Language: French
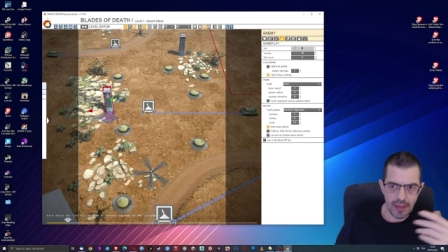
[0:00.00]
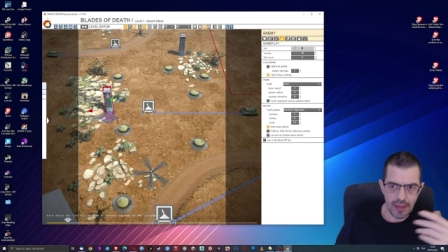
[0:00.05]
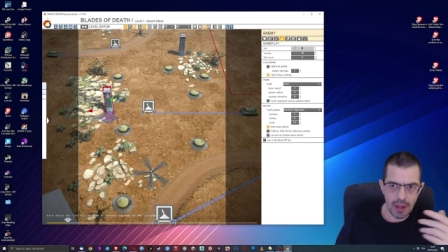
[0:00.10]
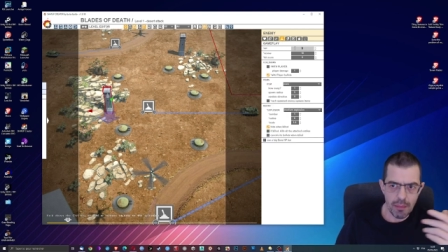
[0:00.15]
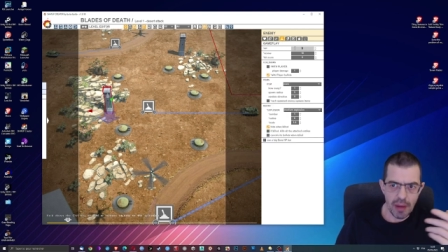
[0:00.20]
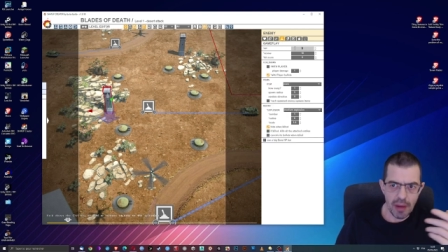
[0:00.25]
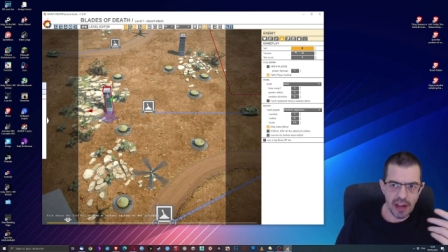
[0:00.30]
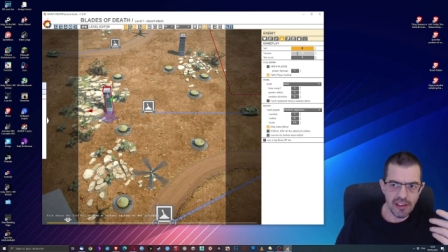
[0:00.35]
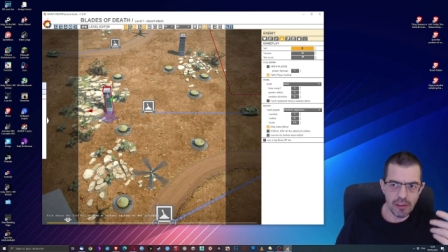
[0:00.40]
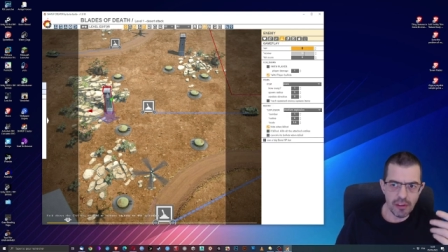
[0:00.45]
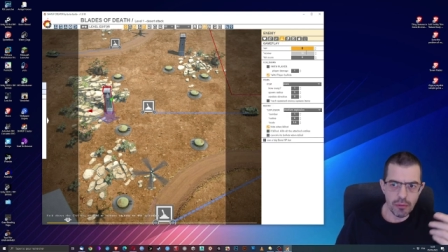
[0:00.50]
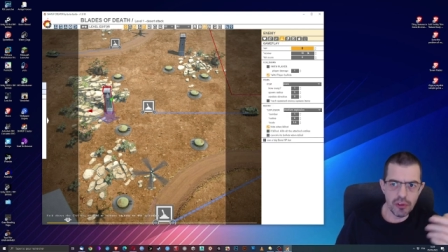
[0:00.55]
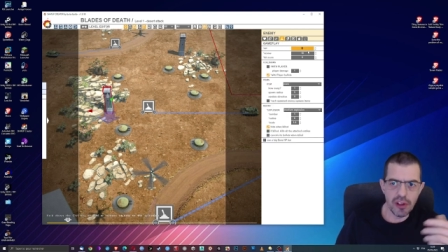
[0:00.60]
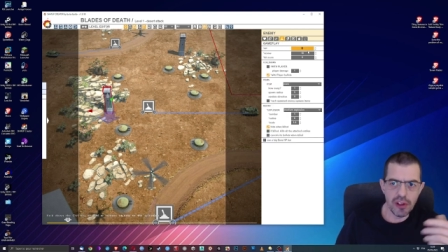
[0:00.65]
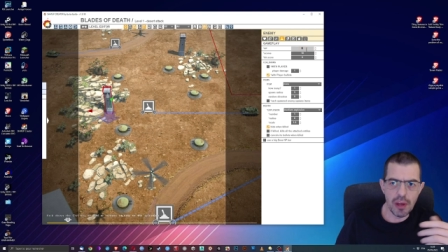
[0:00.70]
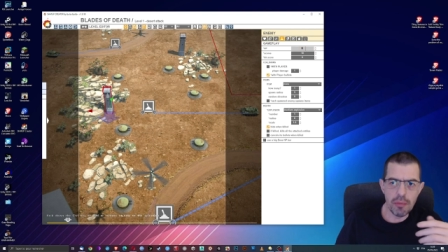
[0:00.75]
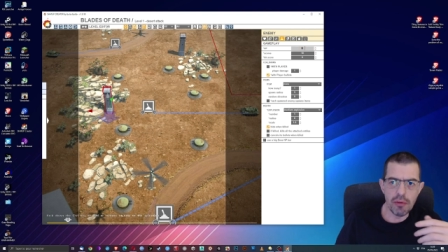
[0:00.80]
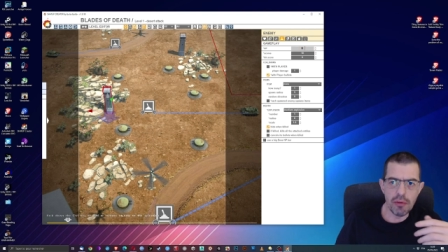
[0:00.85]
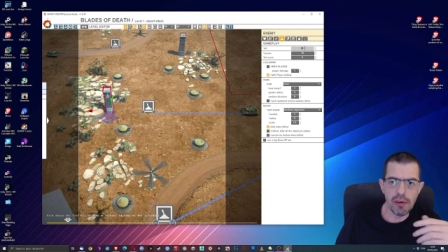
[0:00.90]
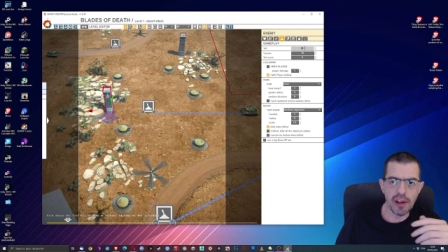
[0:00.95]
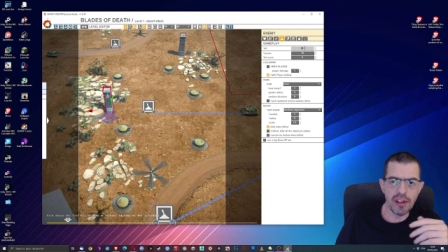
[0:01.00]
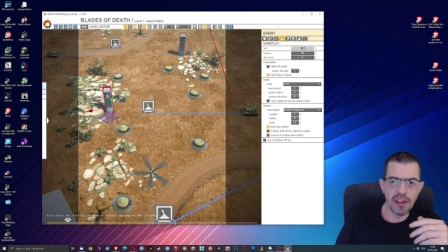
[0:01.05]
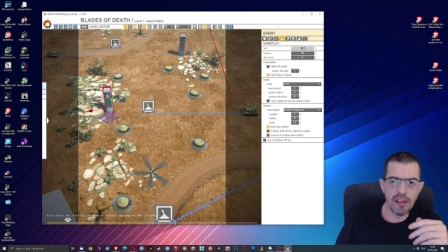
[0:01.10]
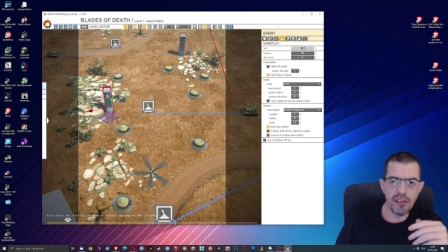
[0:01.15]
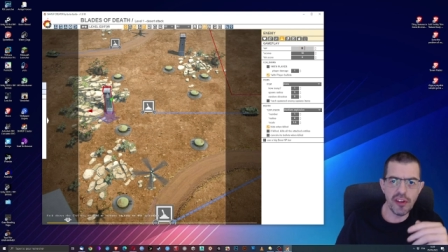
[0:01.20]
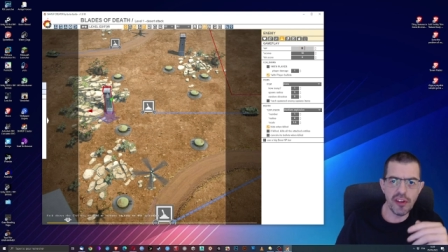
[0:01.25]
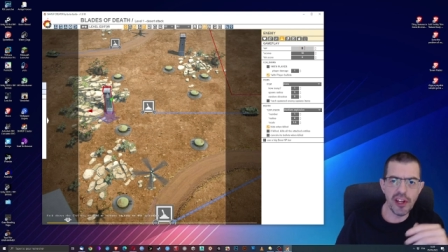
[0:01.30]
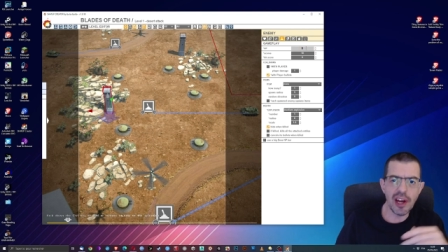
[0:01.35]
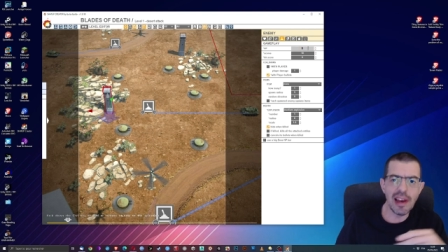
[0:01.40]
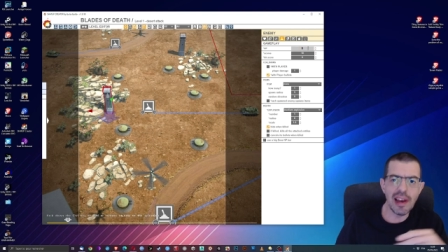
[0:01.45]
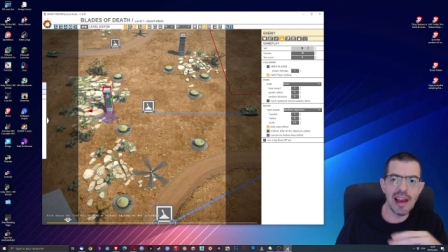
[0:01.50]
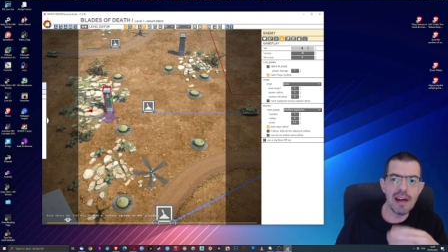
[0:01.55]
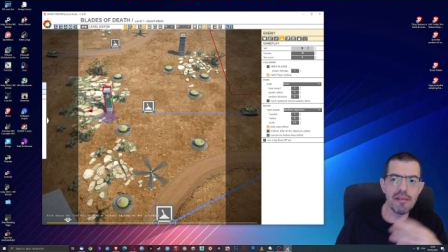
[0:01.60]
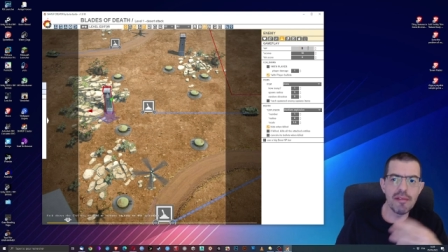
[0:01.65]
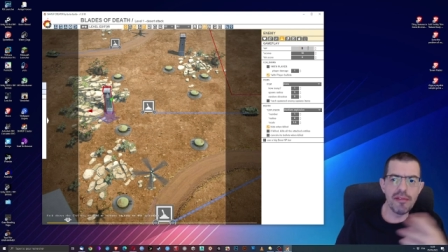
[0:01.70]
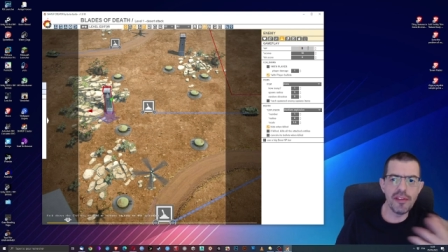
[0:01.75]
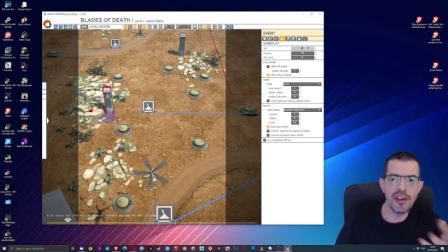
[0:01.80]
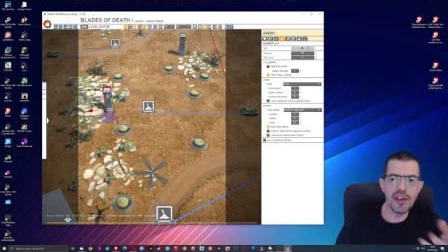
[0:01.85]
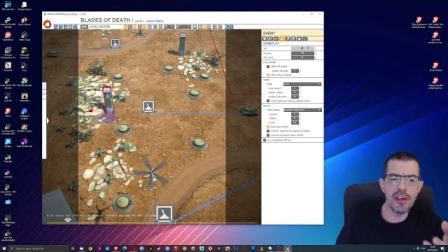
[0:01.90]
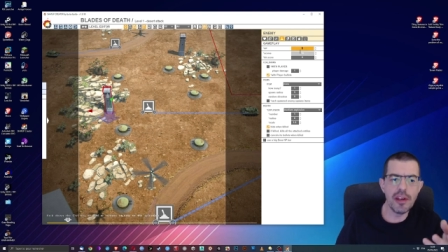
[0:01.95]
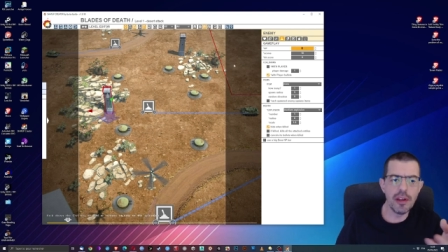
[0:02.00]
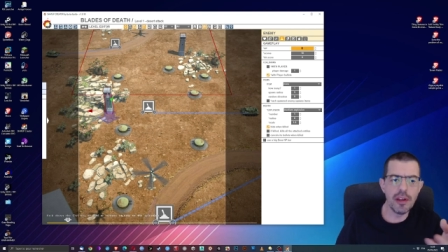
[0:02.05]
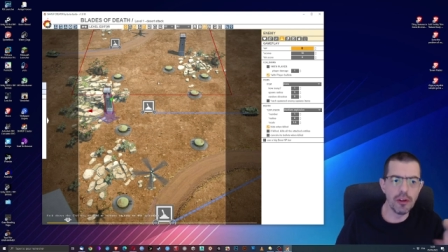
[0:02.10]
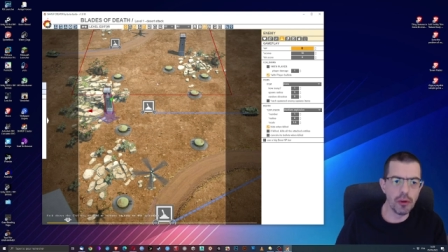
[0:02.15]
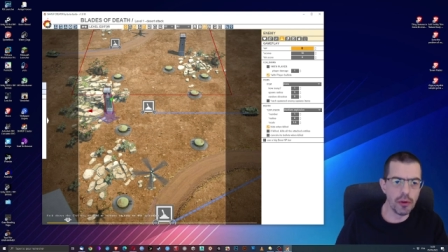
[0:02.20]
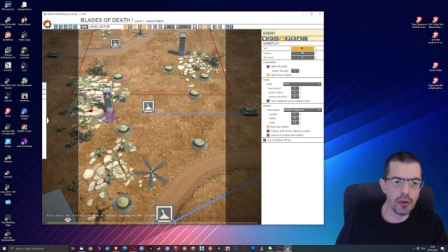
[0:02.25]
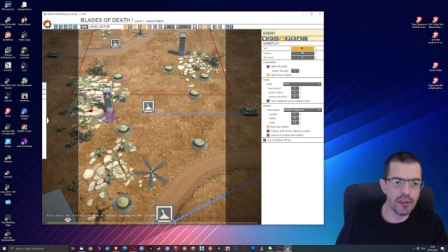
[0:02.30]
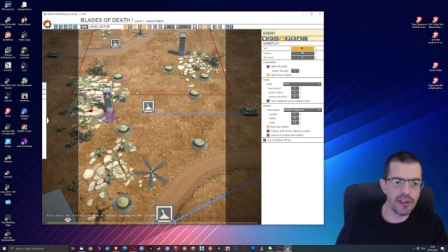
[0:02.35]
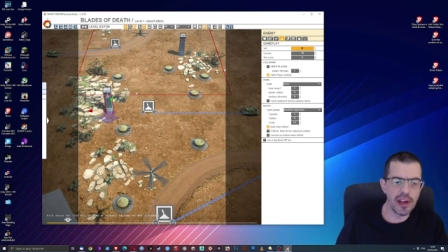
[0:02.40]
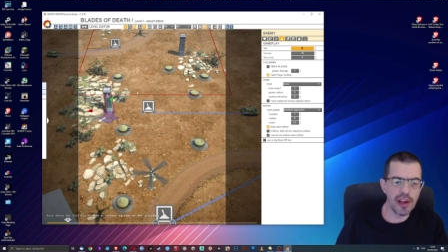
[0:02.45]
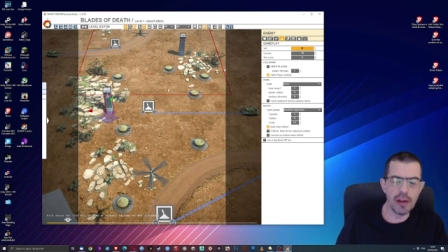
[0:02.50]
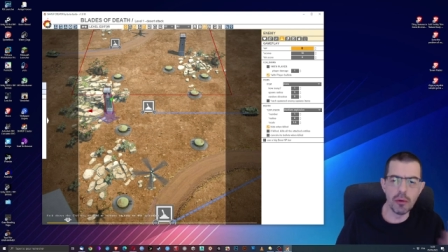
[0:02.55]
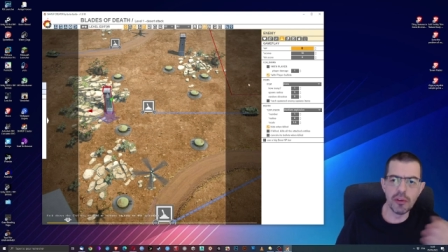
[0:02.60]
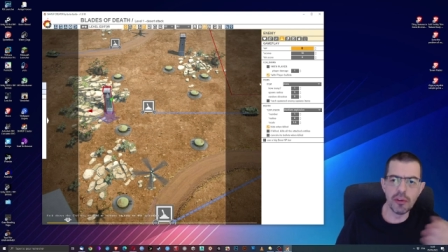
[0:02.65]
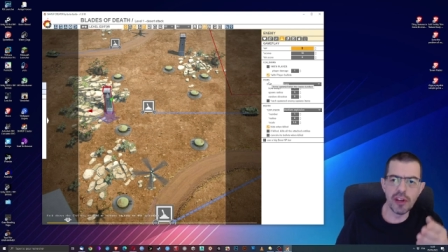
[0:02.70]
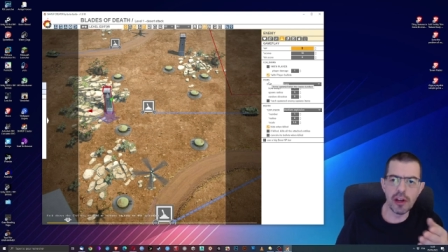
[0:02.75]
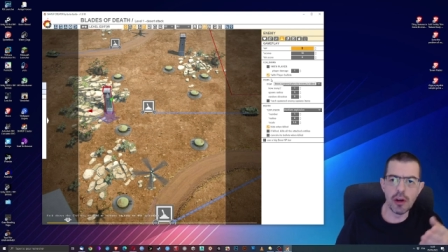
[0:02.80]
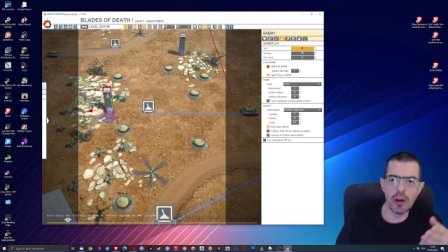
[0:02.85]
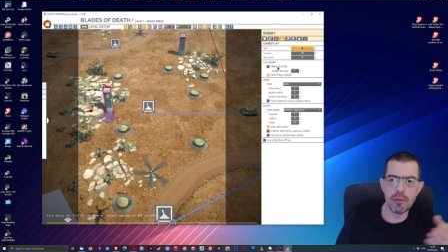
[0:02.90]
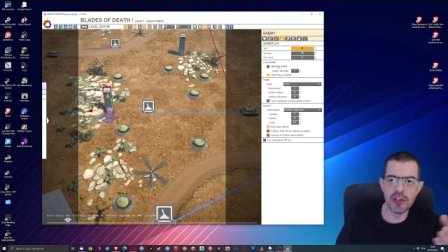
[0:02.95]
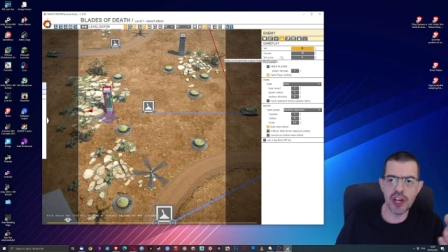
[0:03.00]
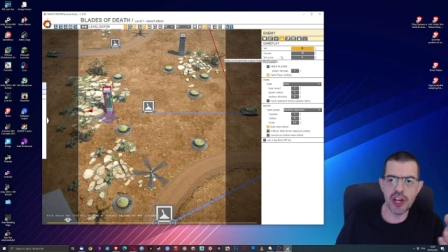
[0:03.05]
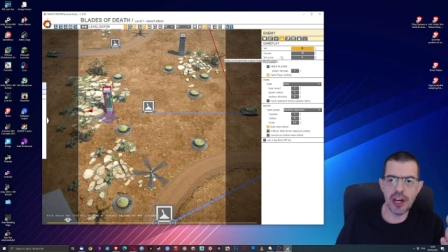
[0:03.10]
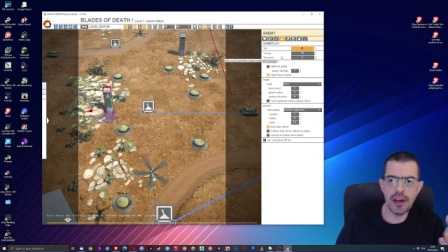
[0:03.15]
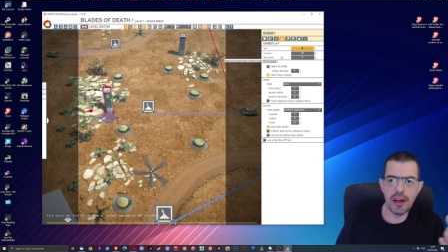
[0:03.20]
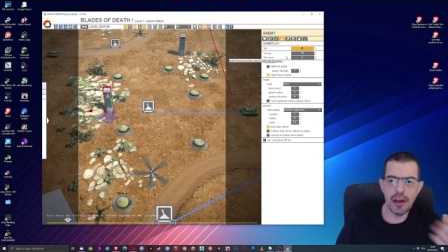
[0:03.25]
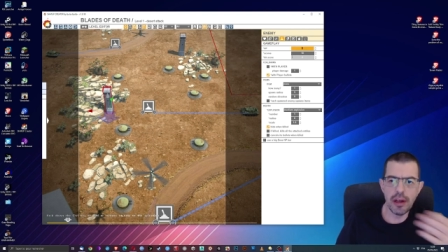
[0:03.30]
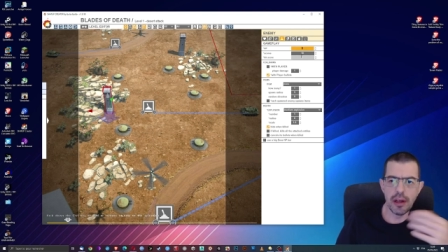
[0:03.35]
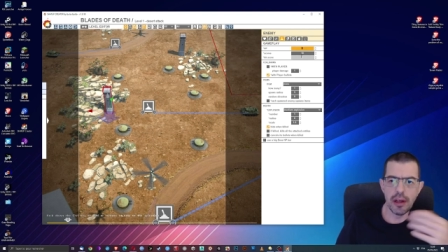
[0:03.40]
Par exemple, vous allez pouvoir définir la vie de tel ou tel objet.